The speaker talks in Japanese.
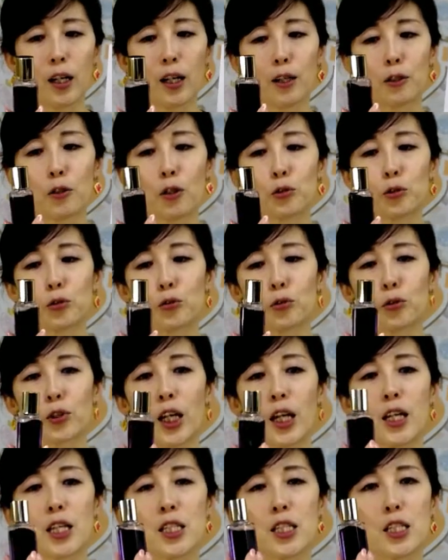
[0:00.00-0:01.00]
あとはちょっと
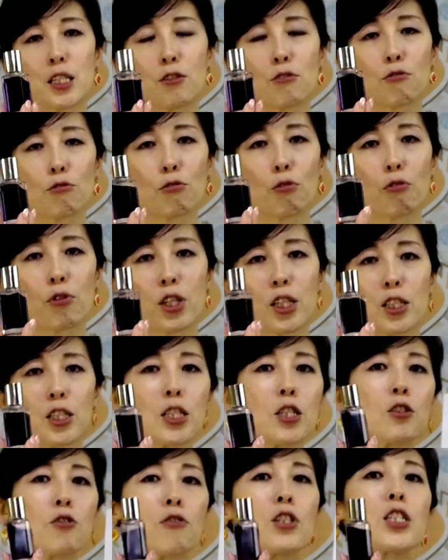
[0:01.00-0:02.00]
現実逃避
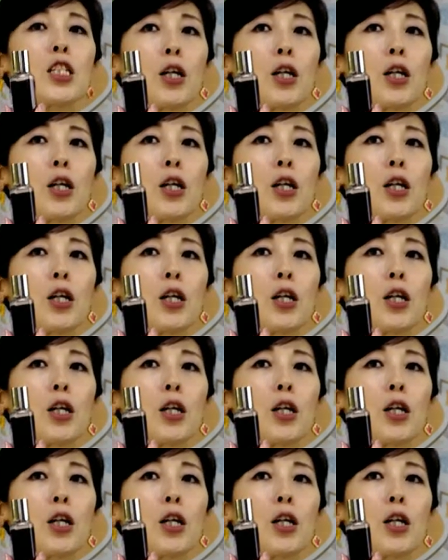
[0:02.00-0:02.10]
しすぎ